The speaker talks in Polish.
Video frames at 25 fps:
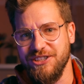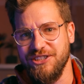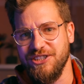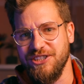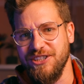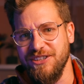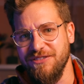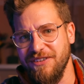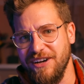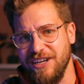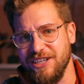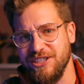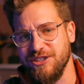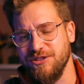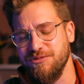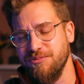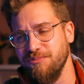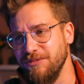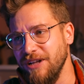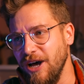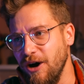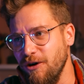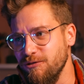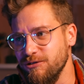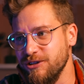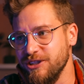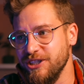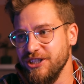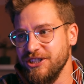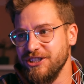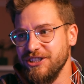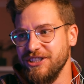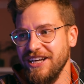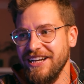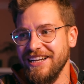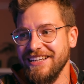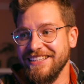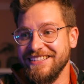czy Wasz
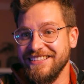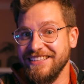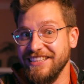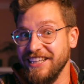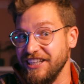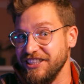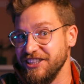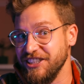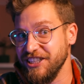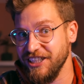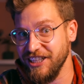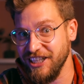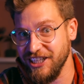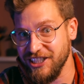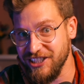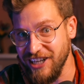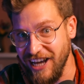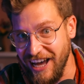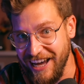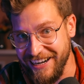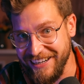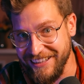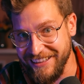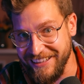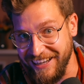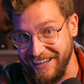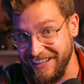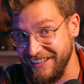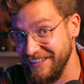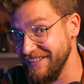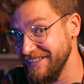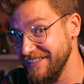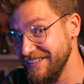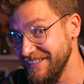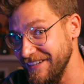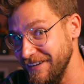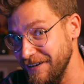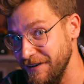nauczyciel zna się na żartach,
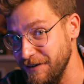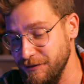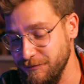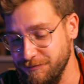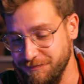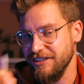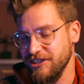co?